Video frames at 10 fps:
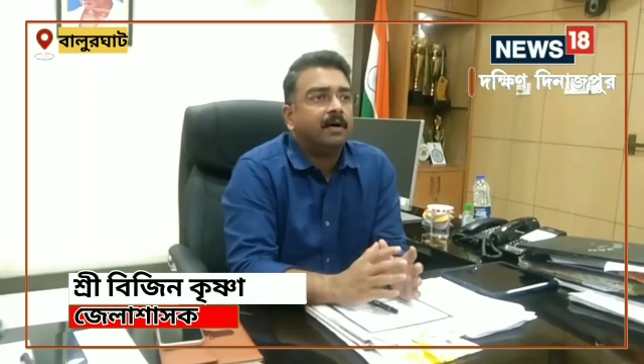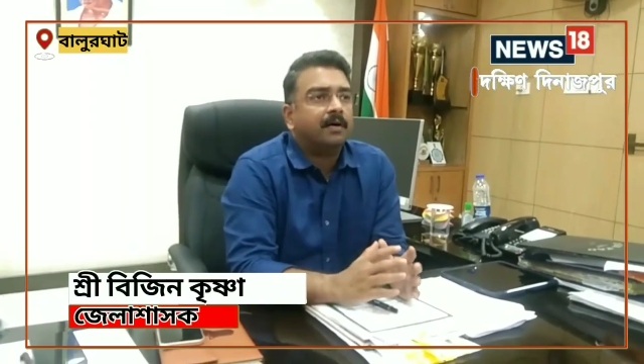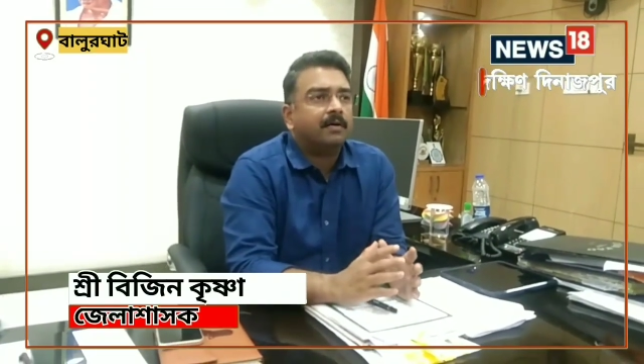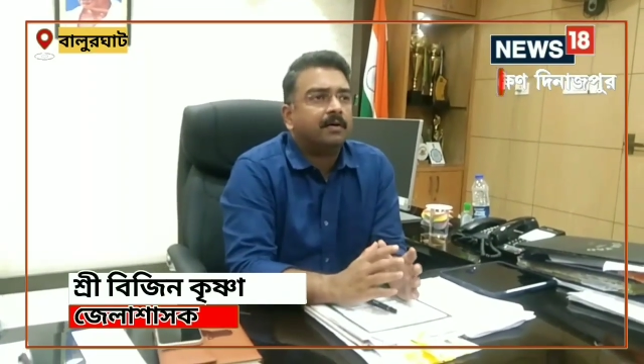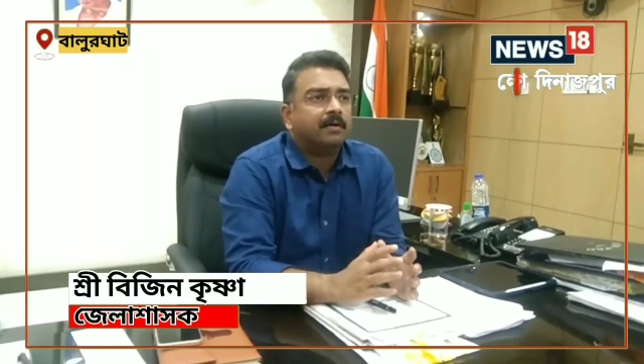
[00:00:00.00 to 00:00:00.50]

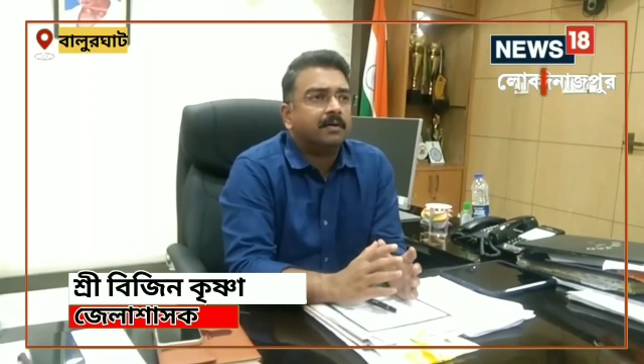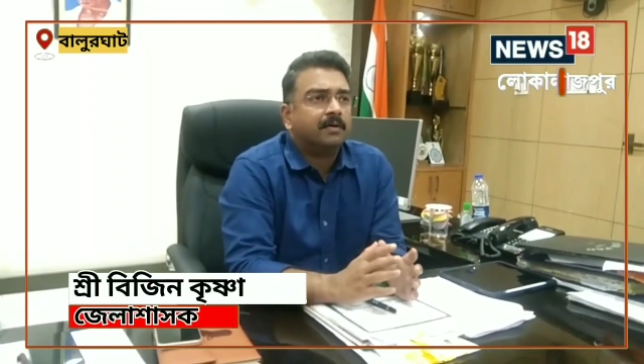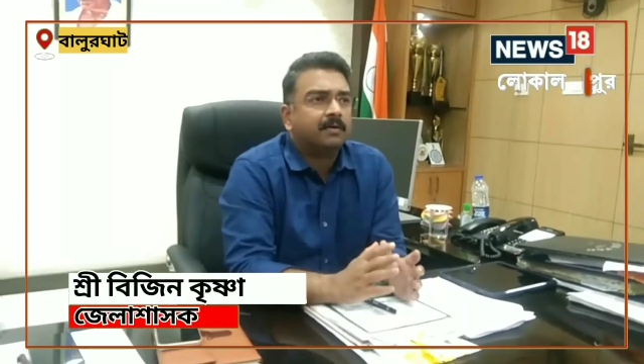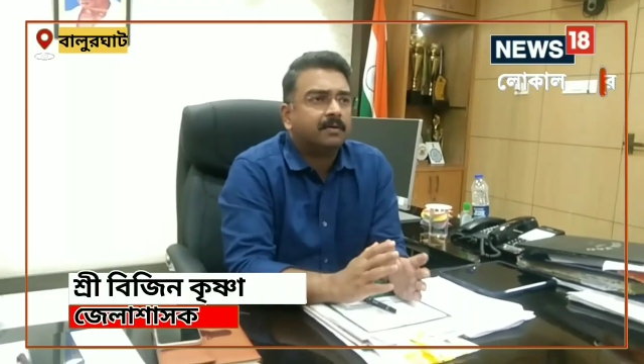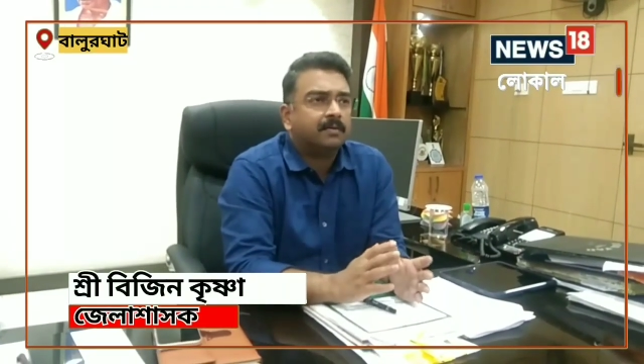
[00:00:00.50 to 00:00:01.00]
আর
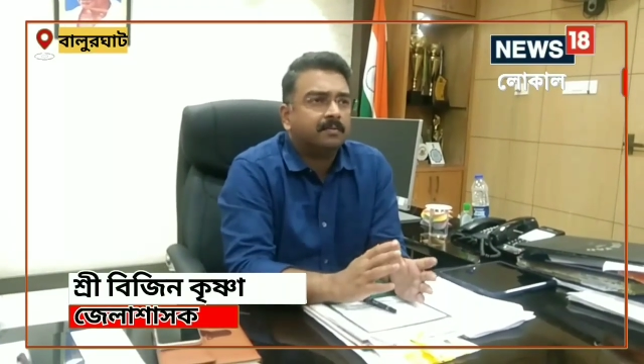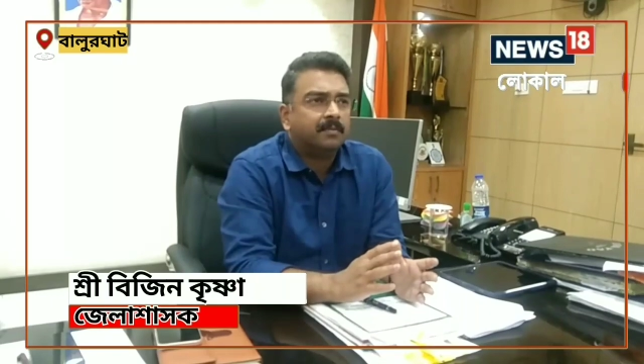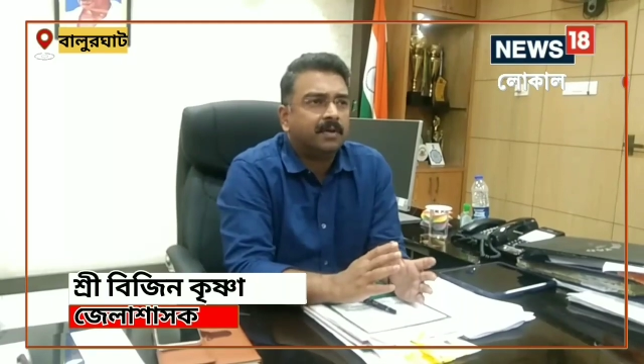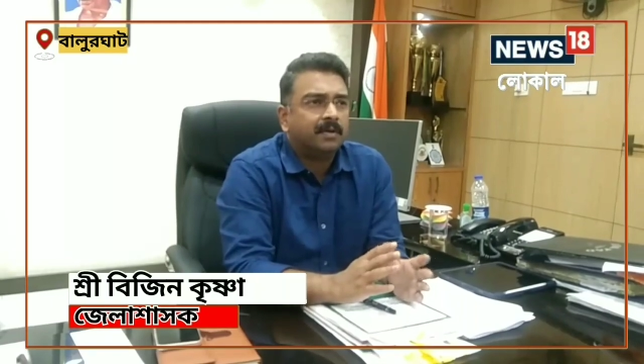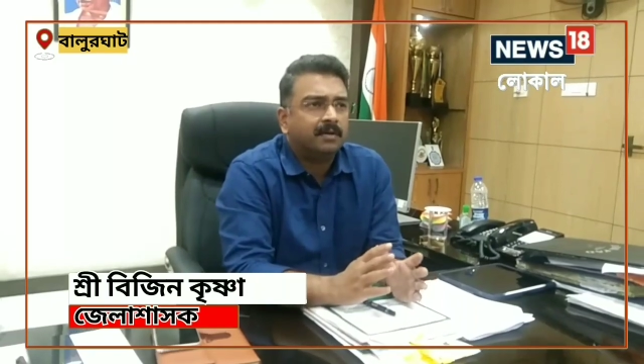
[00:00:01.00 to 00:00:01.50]

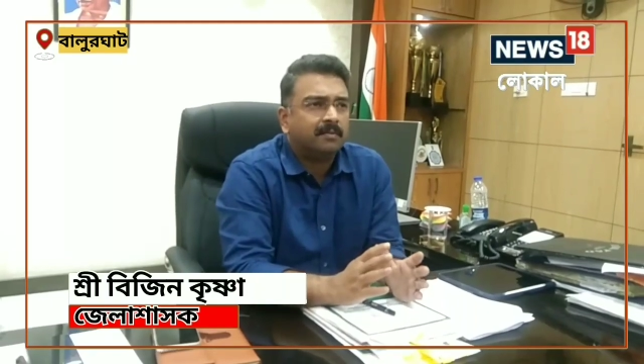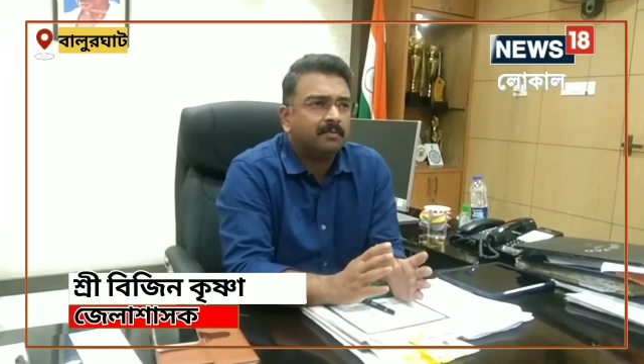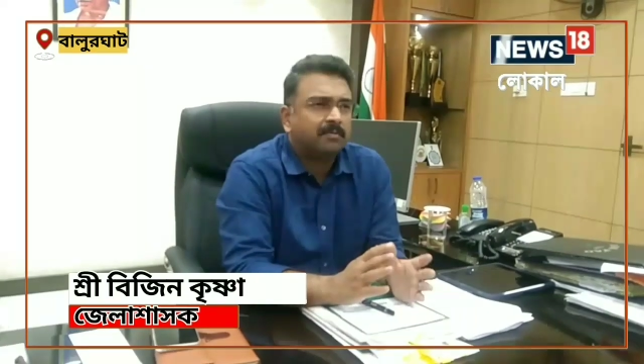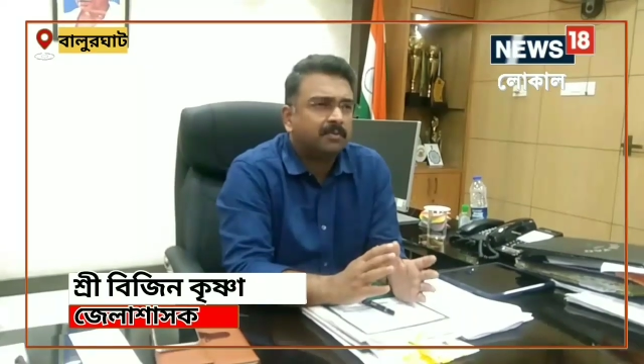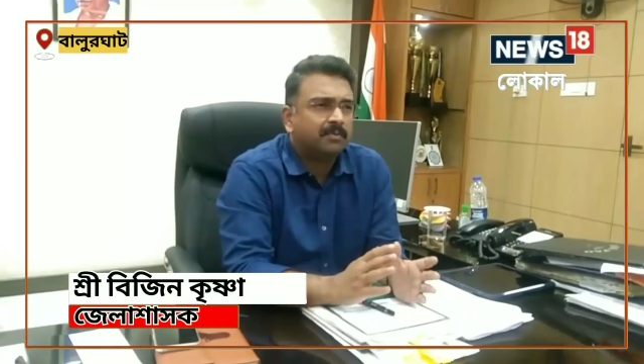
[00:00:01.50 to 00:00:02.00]
মানে
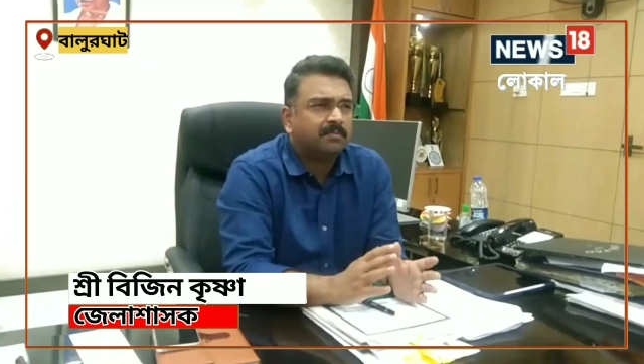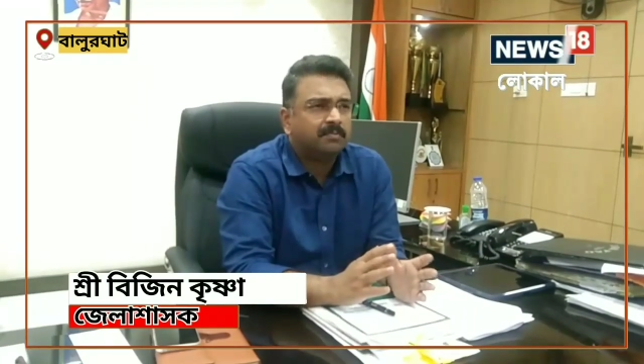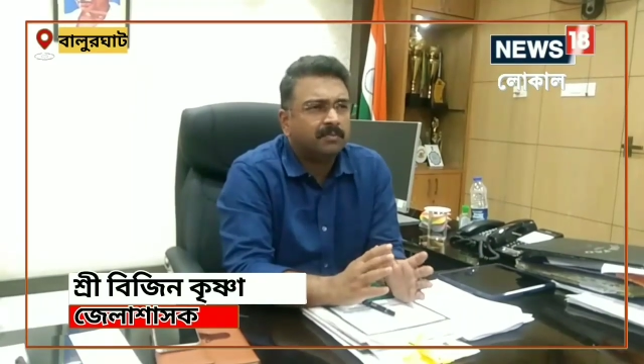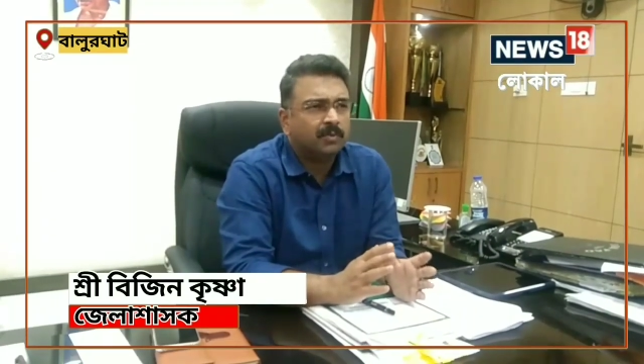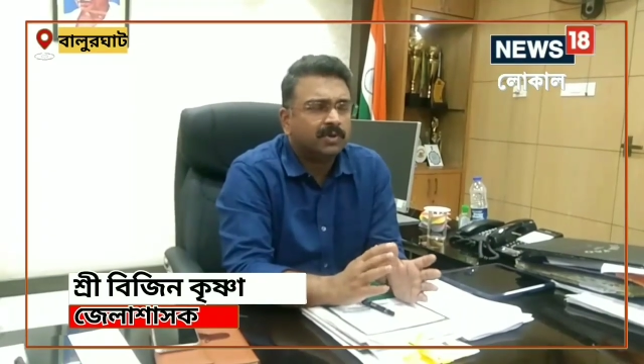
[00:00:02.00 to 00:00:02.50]

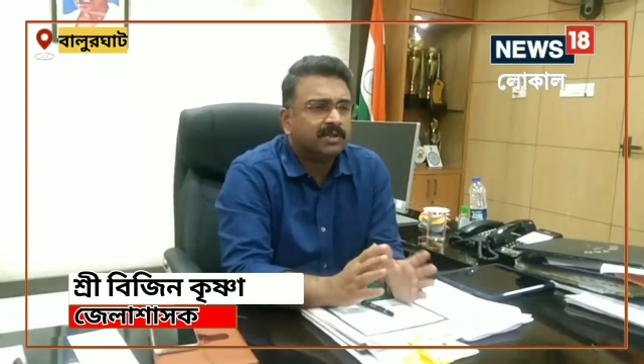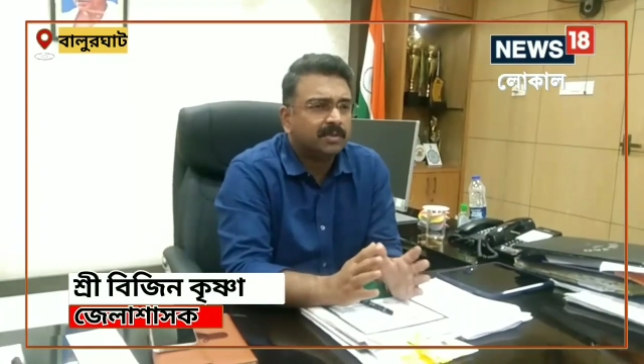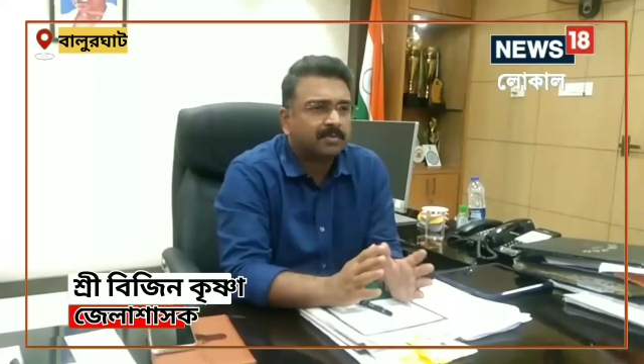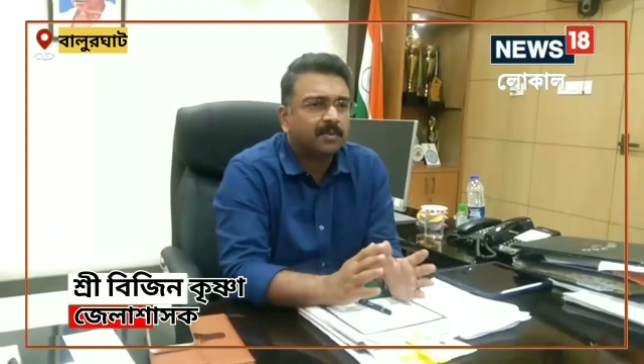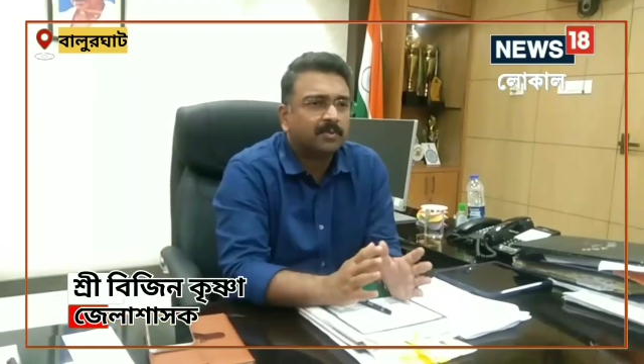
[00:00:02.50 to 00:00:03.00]
দু তিন
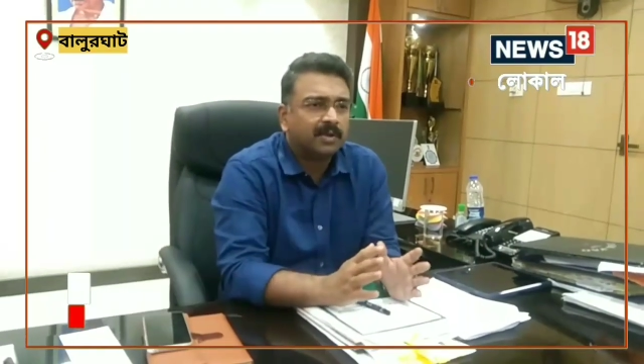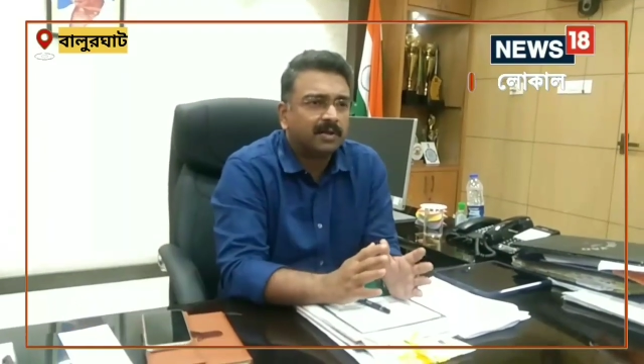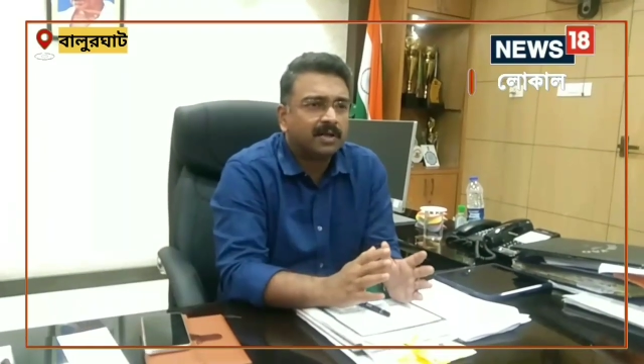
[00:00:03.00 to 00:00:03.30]
সপ্তাহের মধ্যে